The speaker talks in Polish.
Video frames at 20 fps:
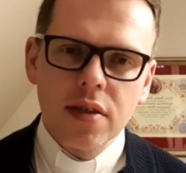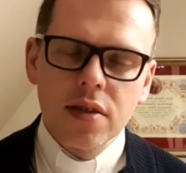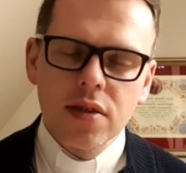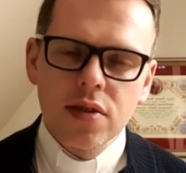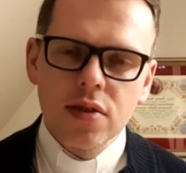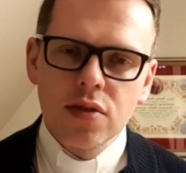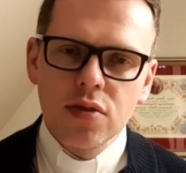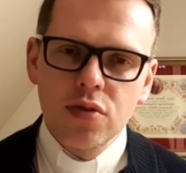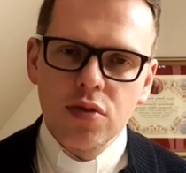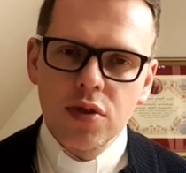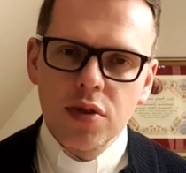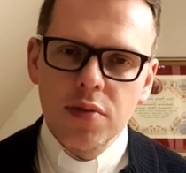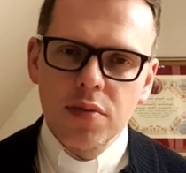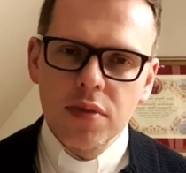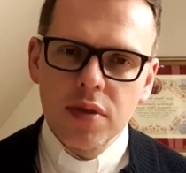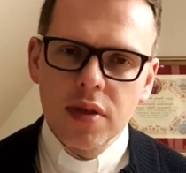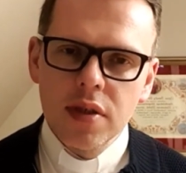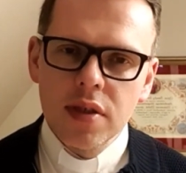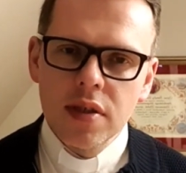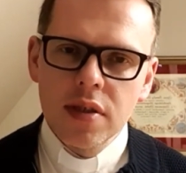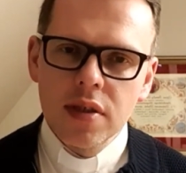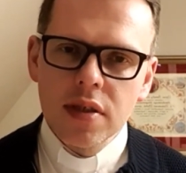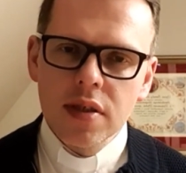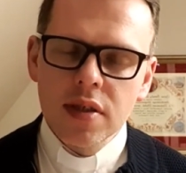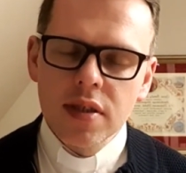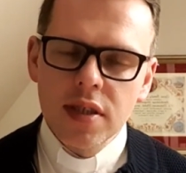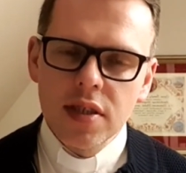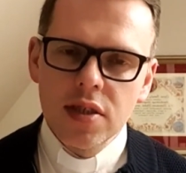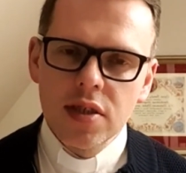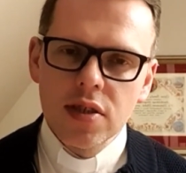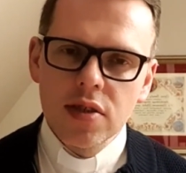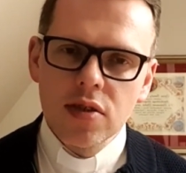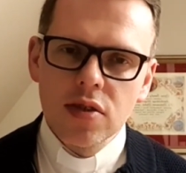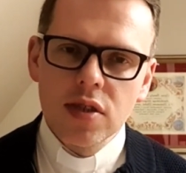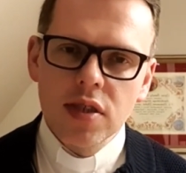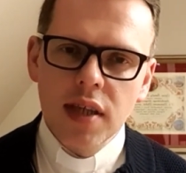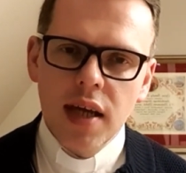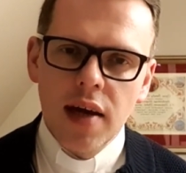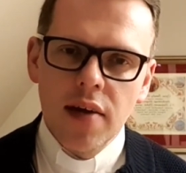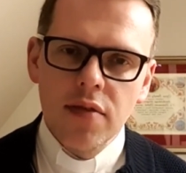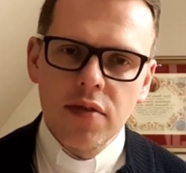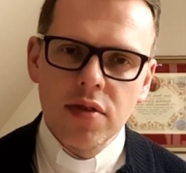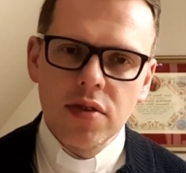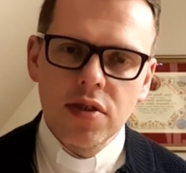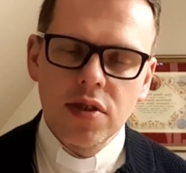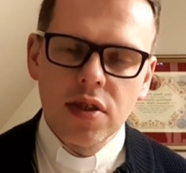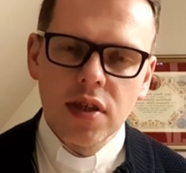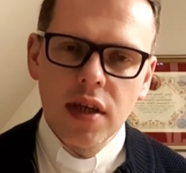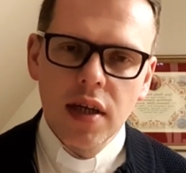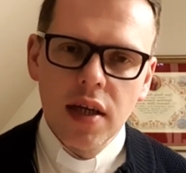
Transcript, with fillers: z którym chcecie zostawić,